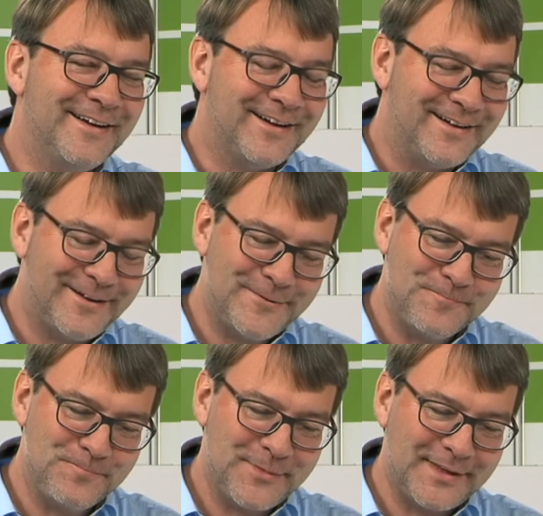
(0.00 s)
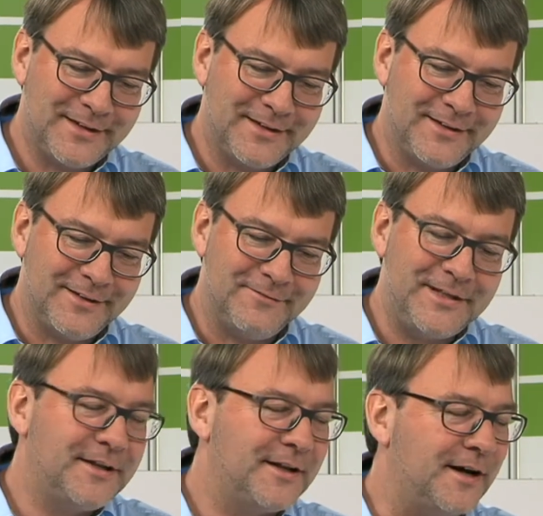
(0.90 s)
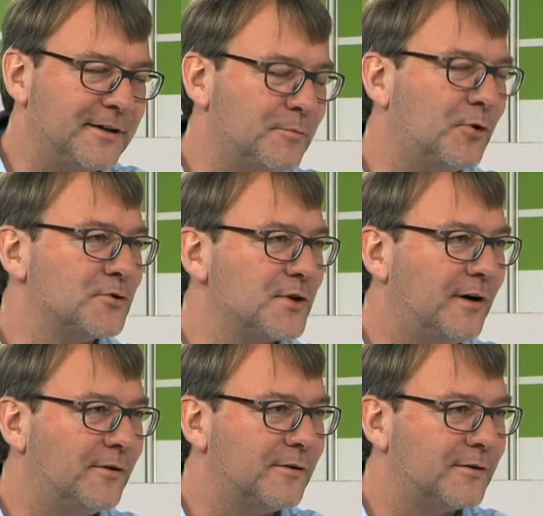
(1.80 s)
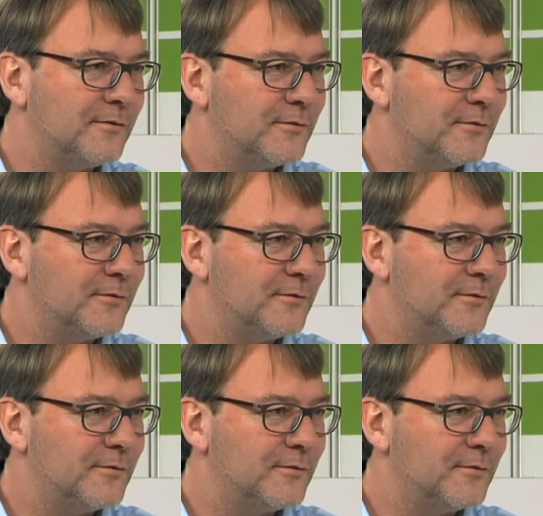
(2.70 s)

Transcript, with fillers: ähm, wie in jeder anderen Branche auch.